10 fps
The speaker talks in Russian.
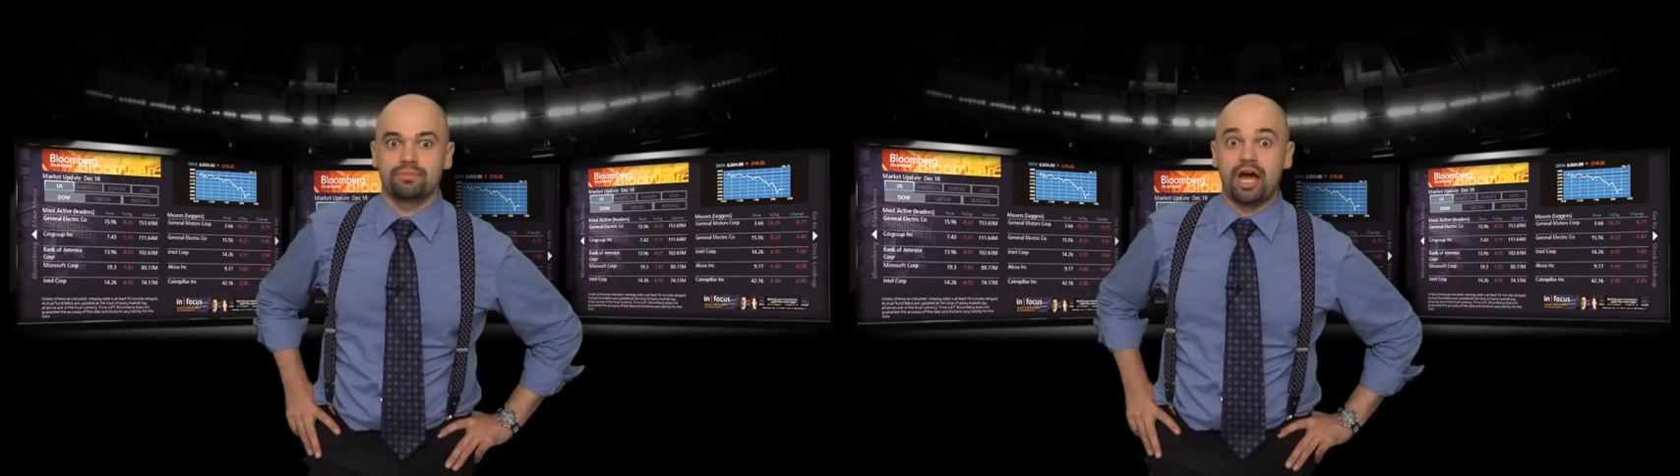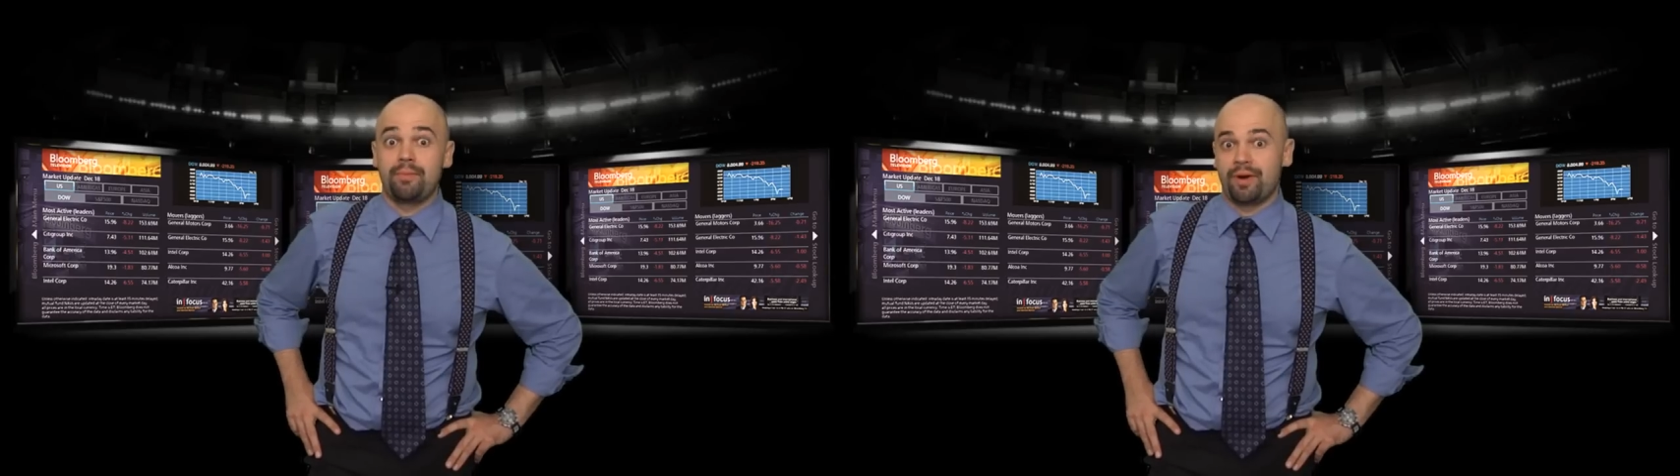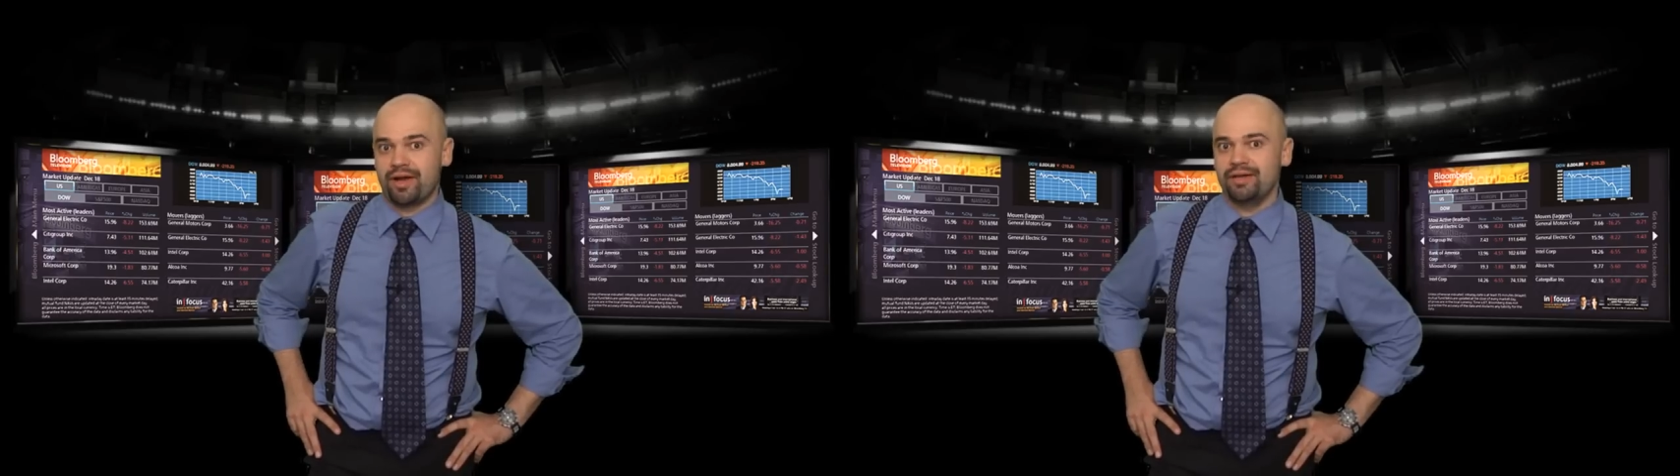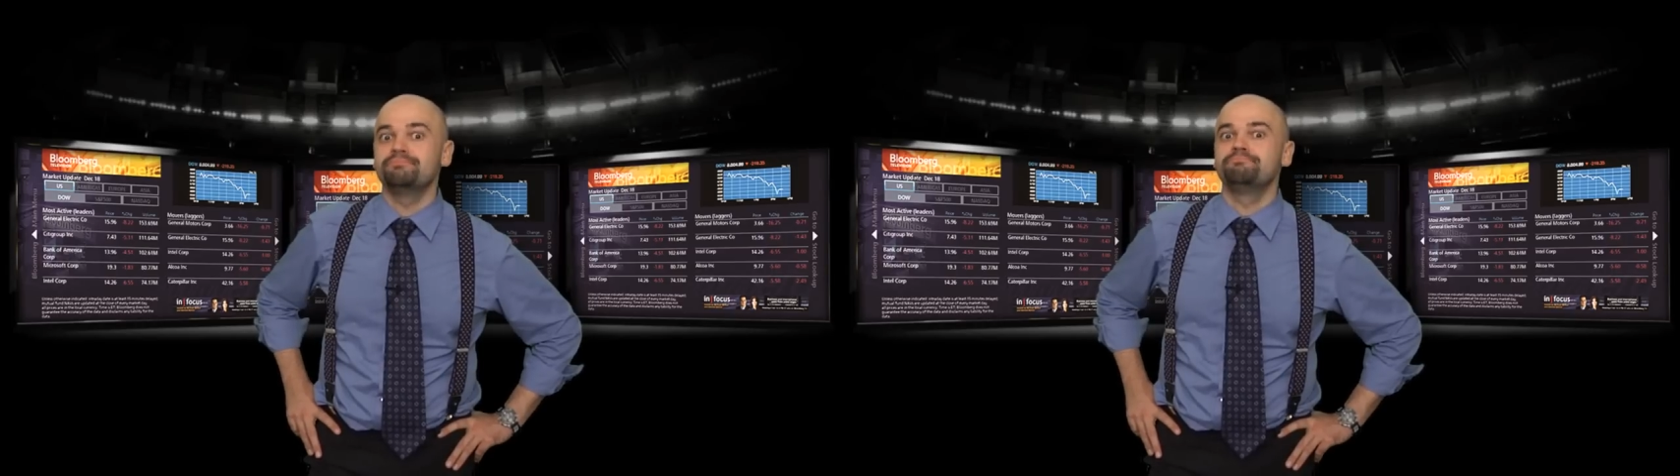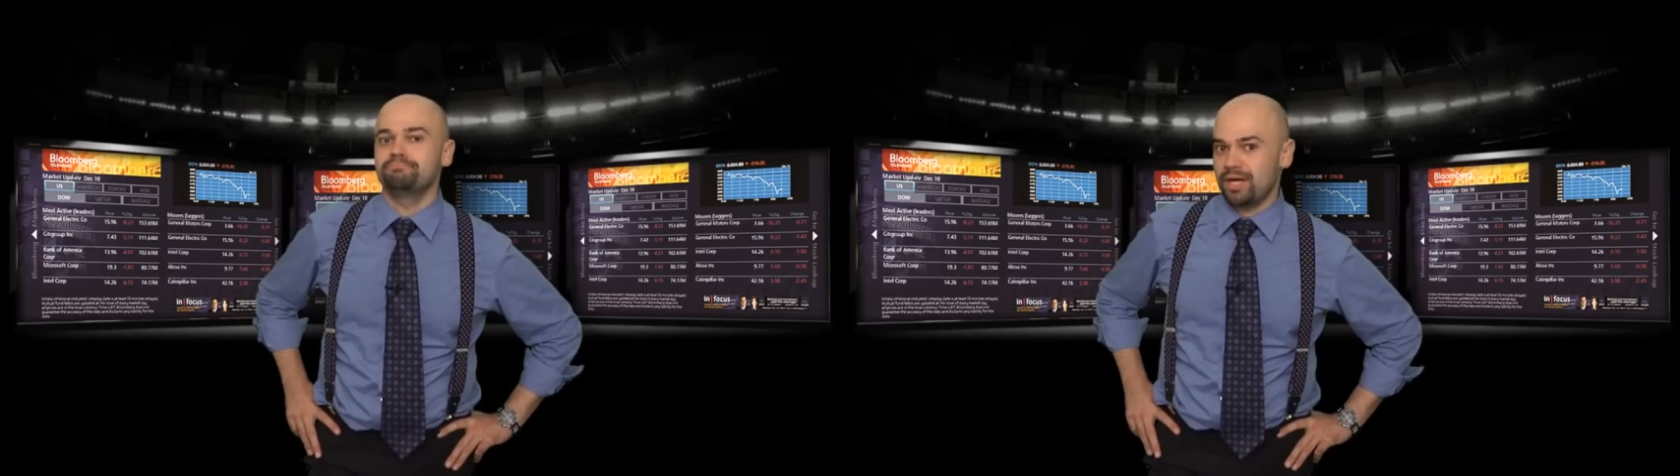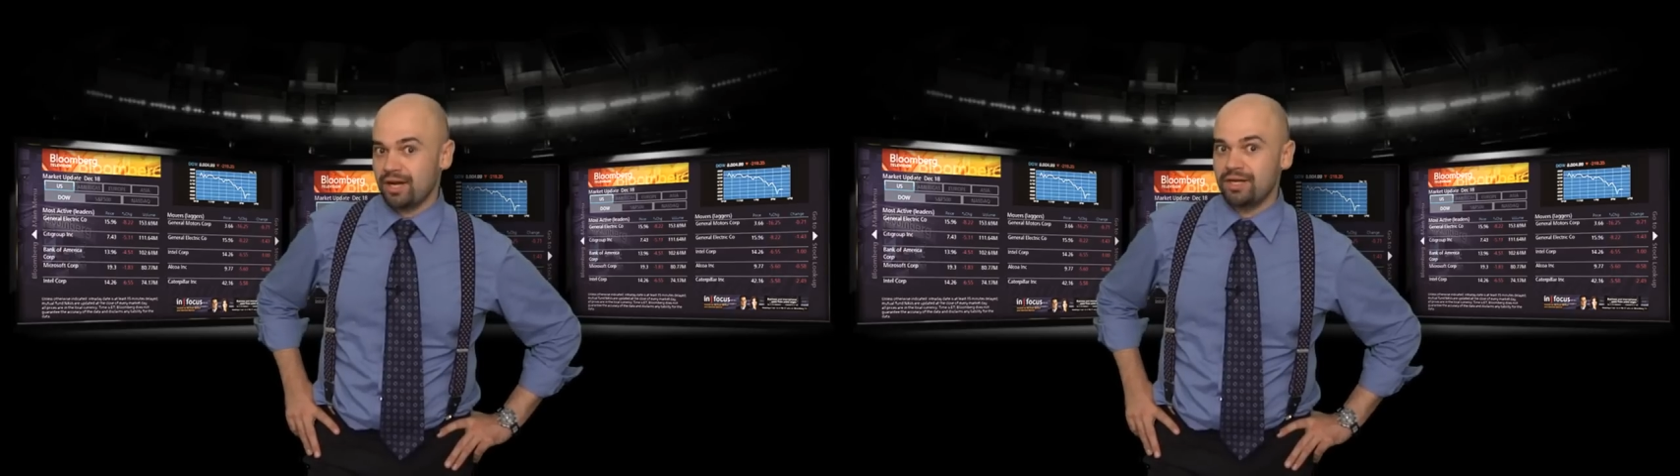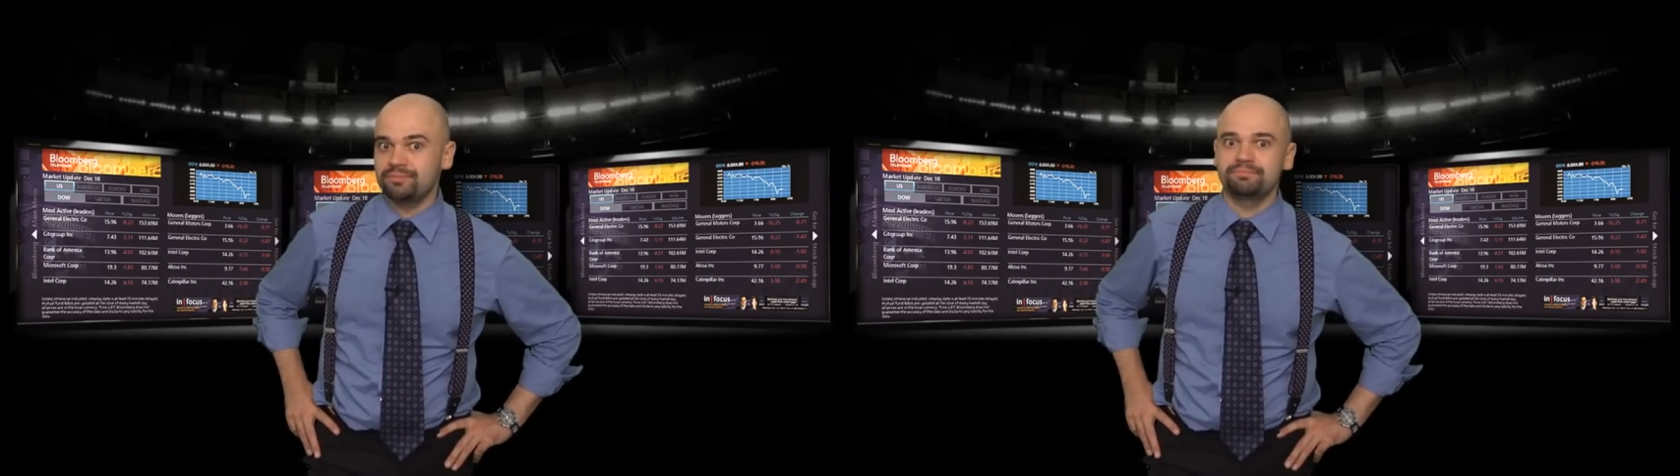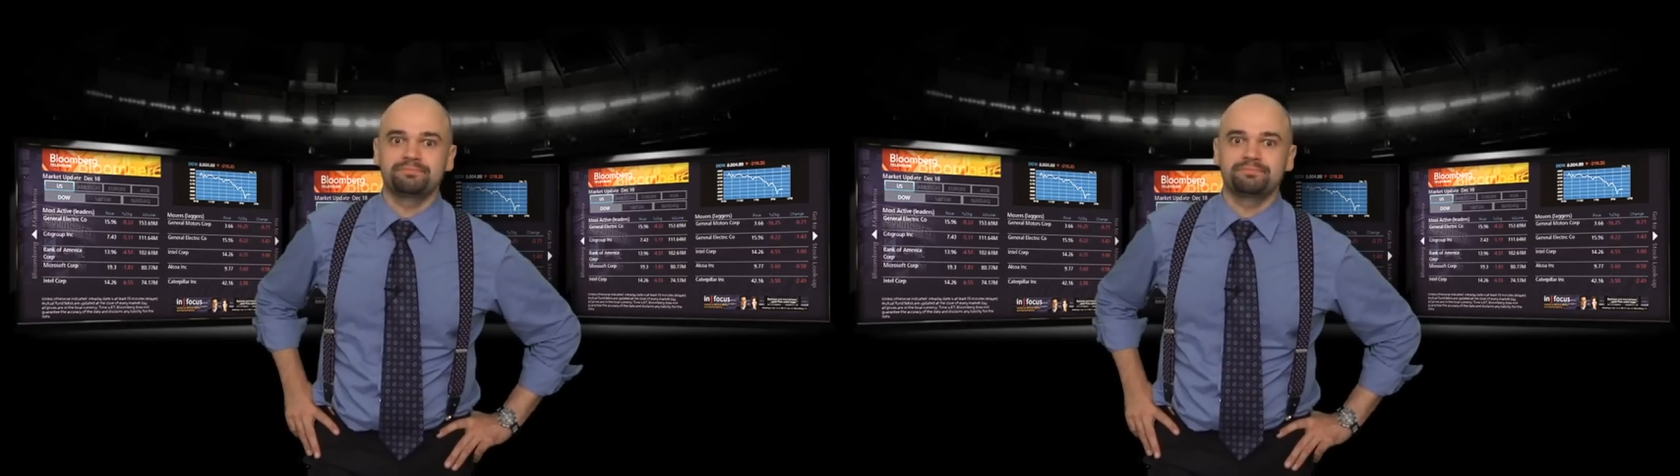А пока, пока.